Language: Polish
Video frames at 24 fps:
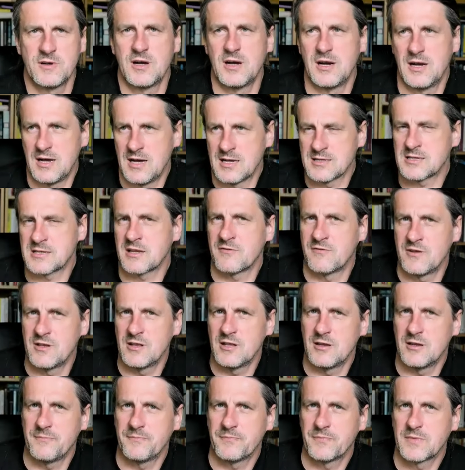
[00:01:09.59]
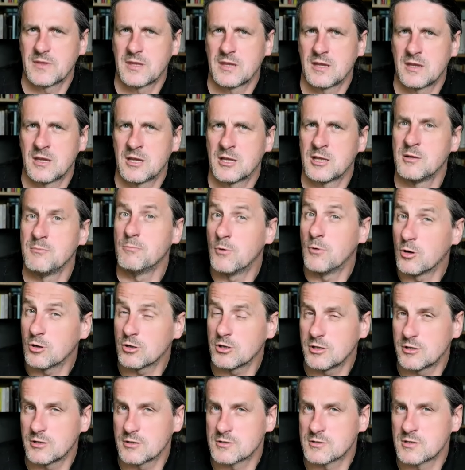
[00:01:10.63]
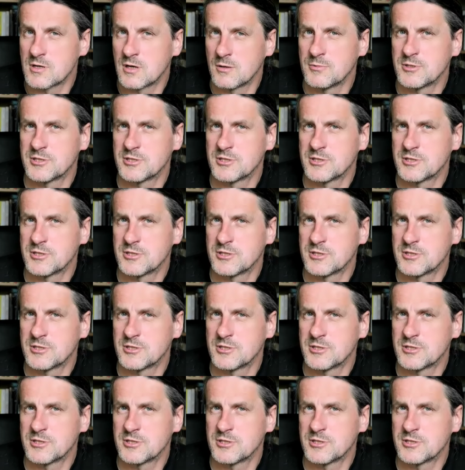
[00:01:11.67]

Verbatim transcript: a za chwilę, kiedy mogli to zrobić,